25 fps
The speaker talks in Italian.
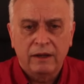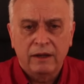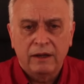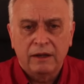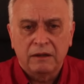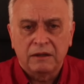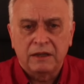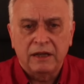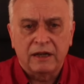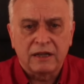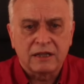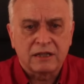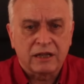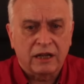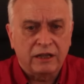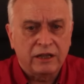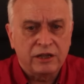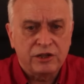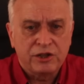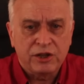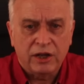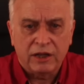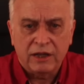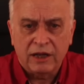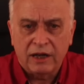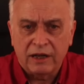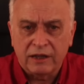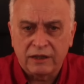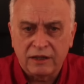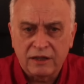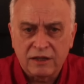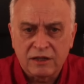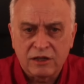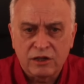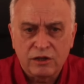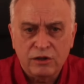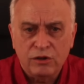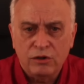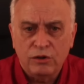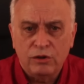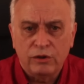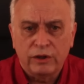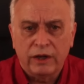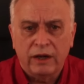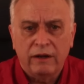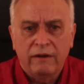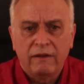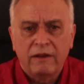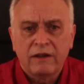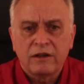della strategia della
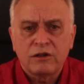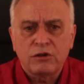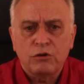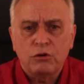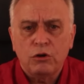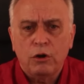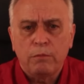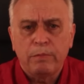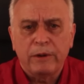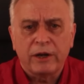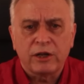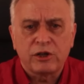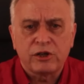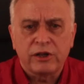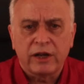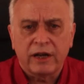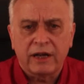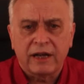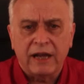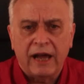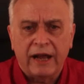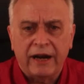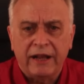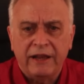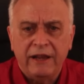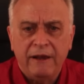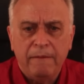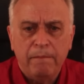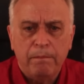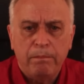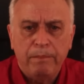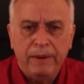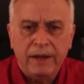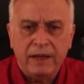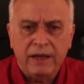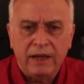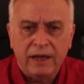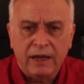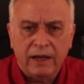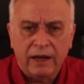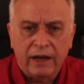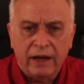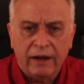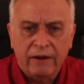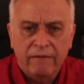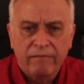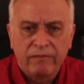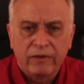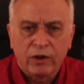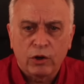tensione, solo per cercare di
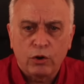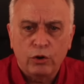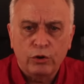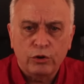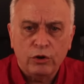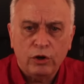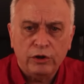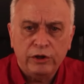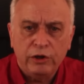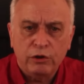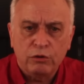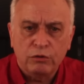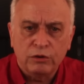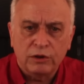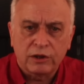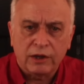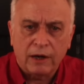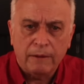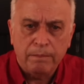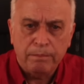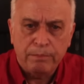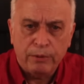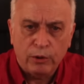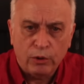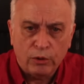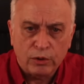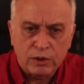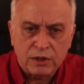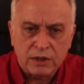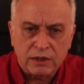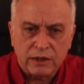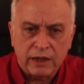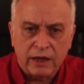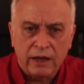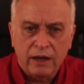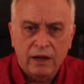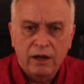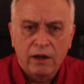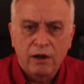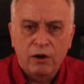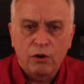impedire, con odi contrapposti,